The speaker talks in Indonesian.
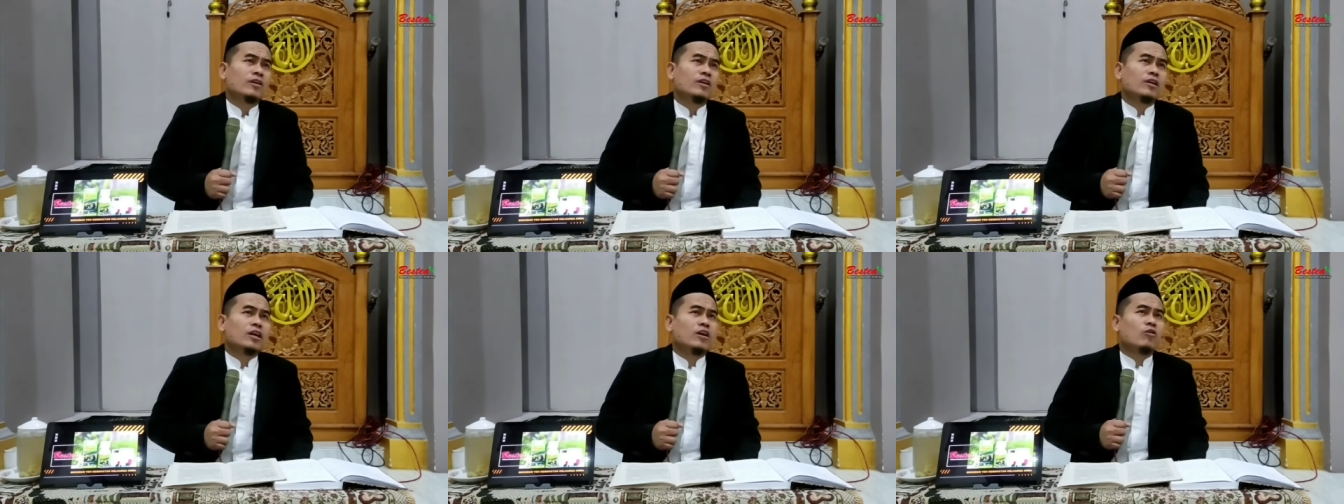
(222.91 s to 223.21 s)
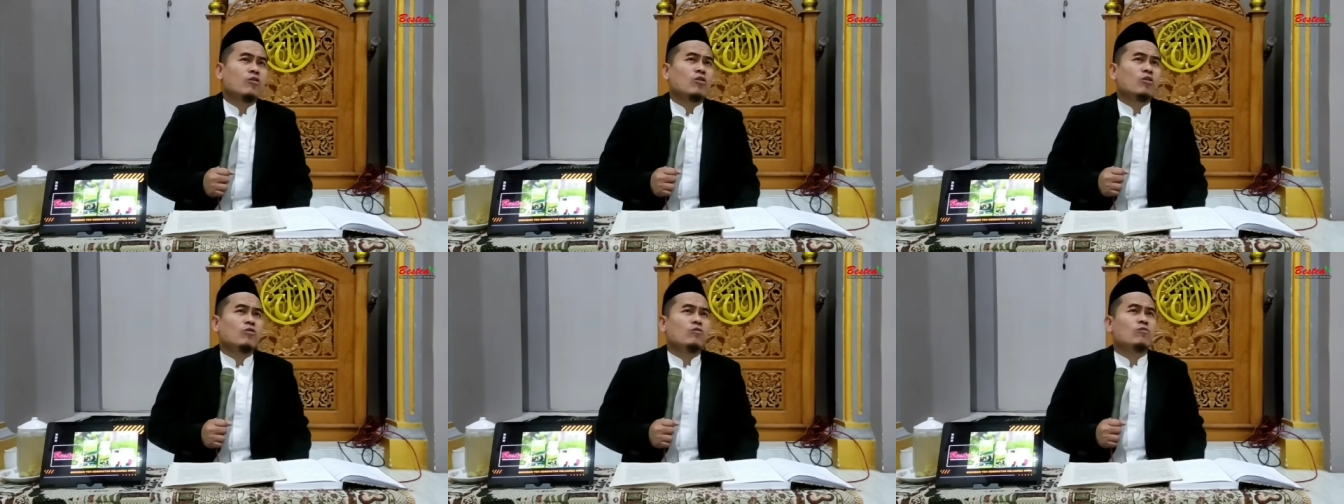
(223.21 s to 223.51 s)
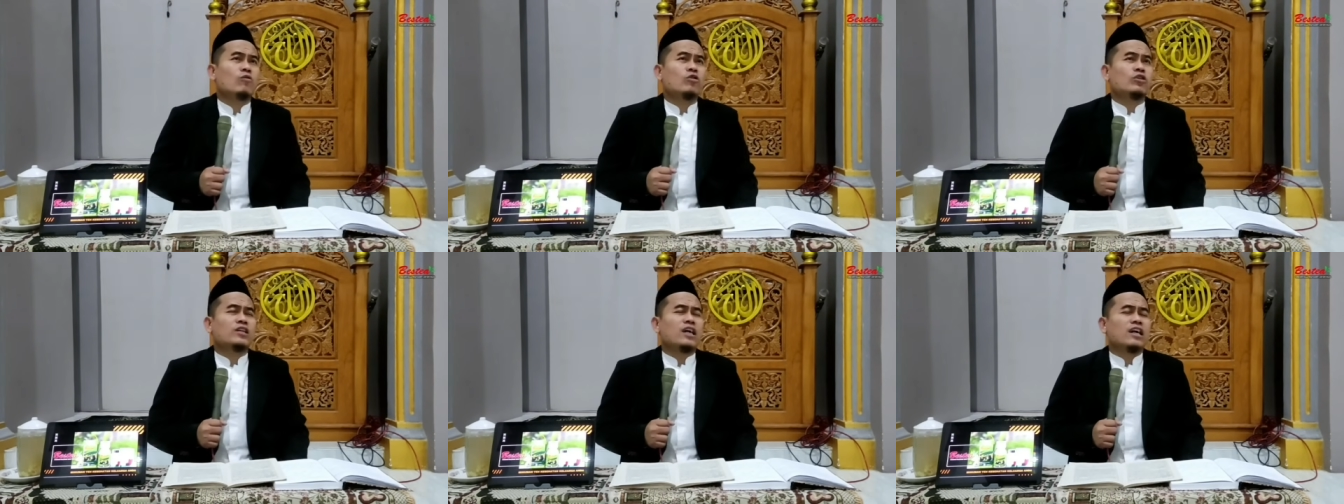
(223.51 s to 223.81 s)
nek ana
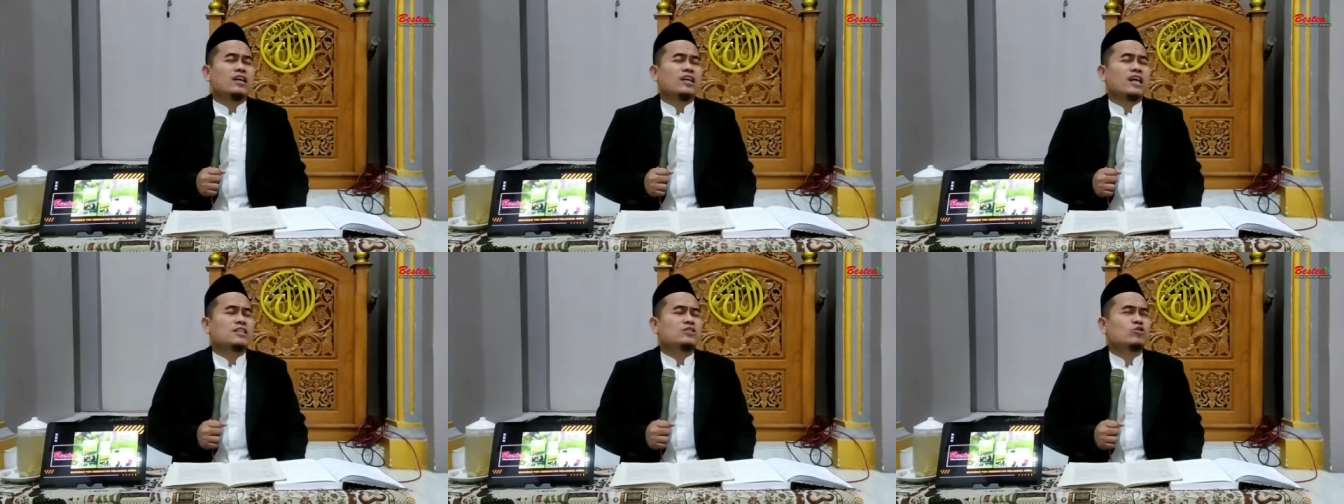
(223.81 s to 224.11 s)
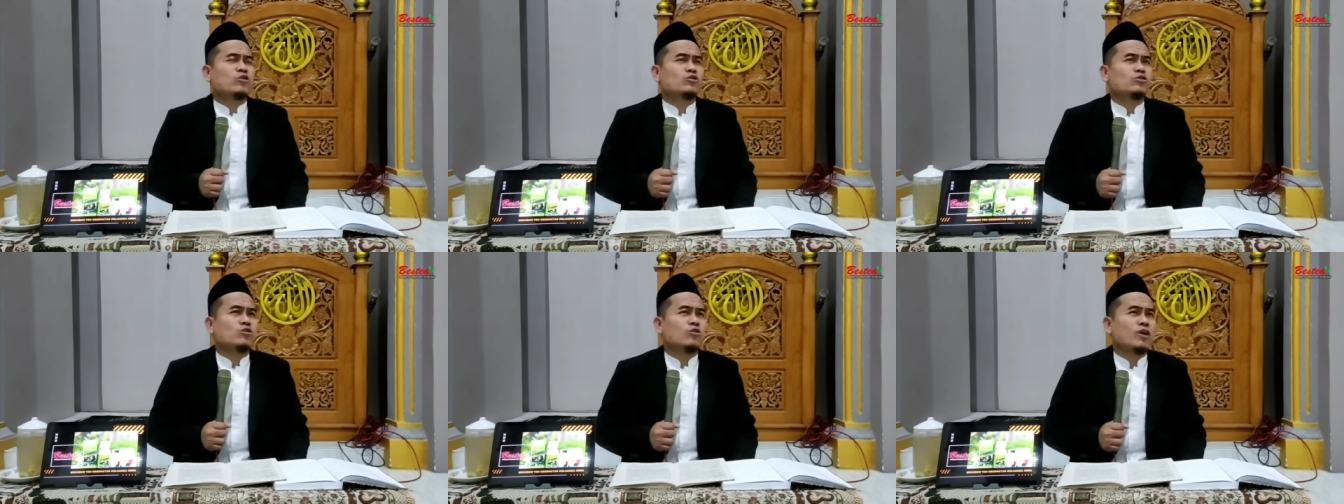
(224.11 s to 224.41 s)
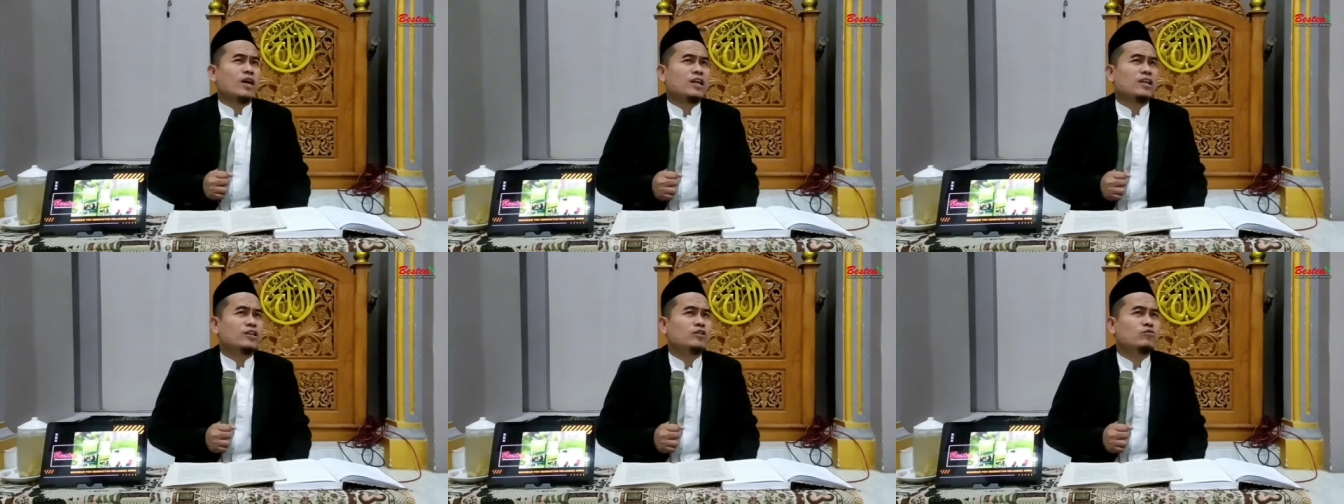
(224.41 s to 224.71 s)
wong ndang ra cocok
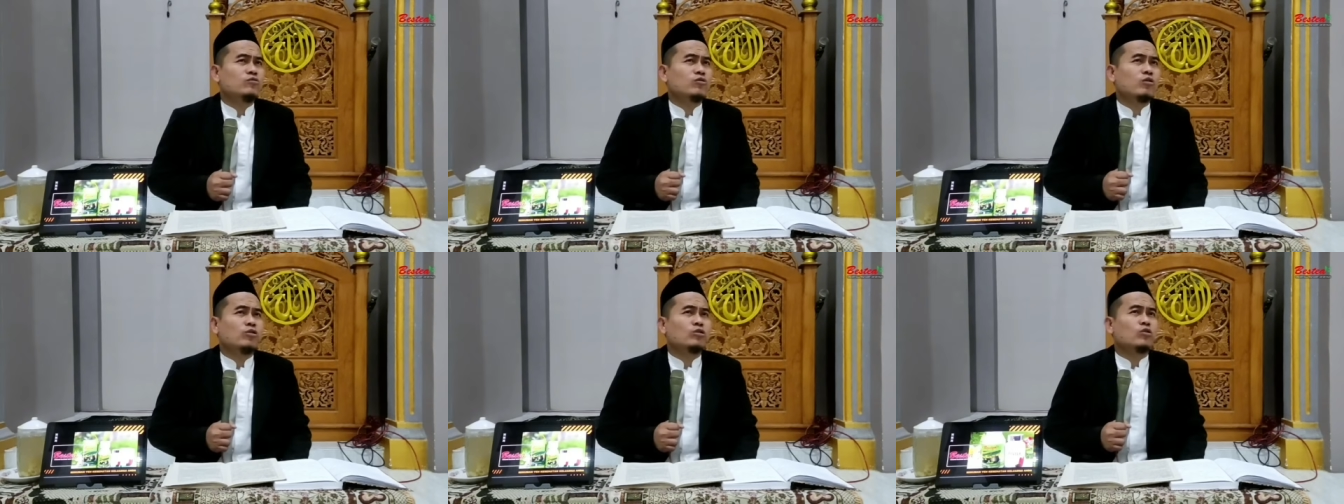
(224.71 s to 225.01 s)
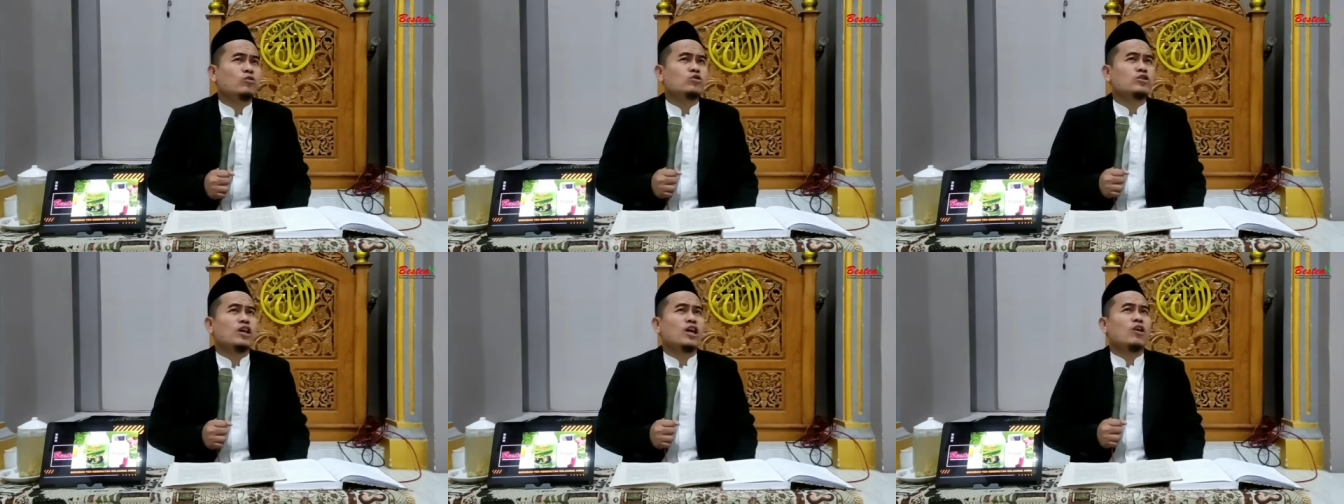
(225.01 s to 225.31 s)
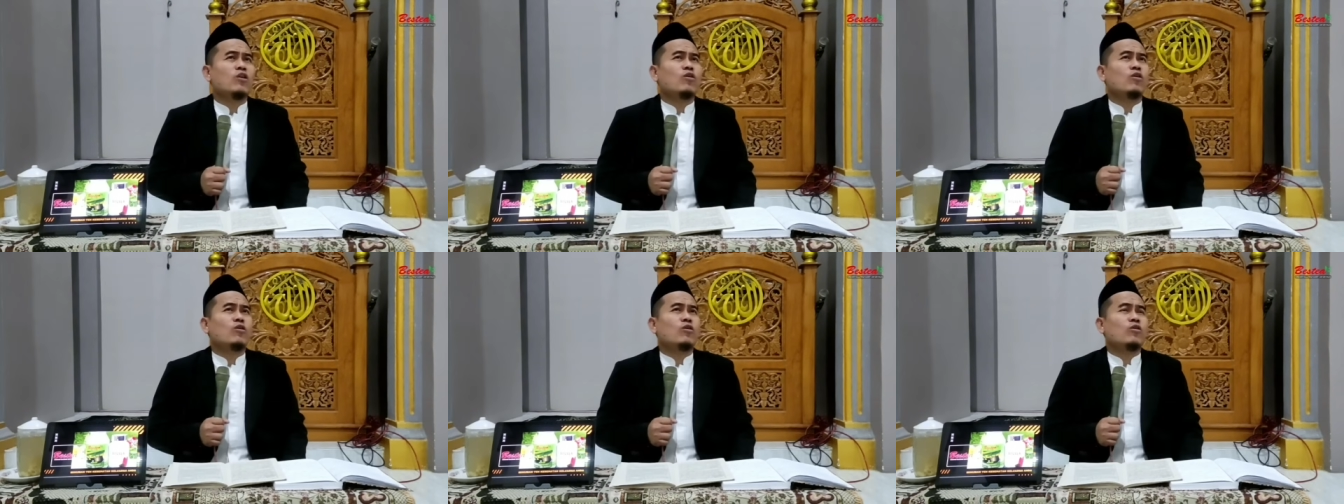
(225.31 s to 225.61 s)
kali kula terus
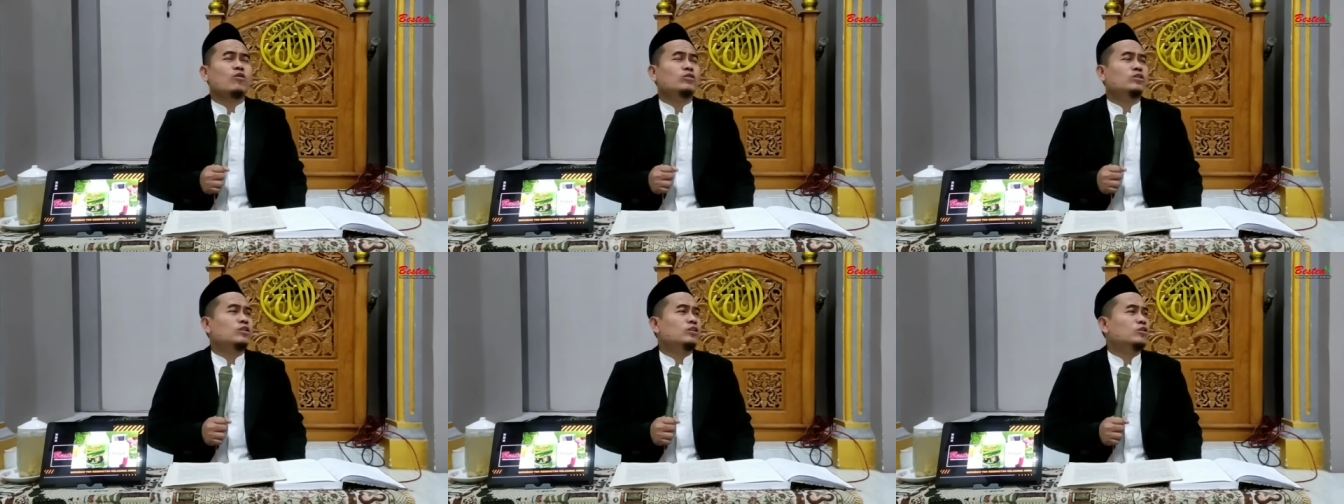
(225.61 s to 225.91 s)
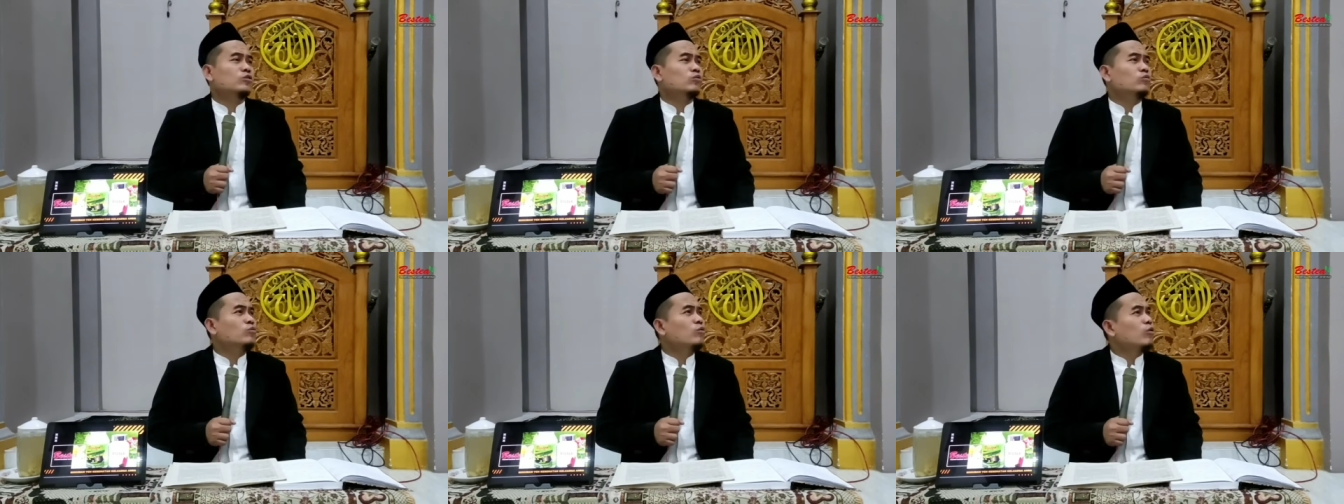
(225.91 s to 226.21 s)
ngelok ngoten niku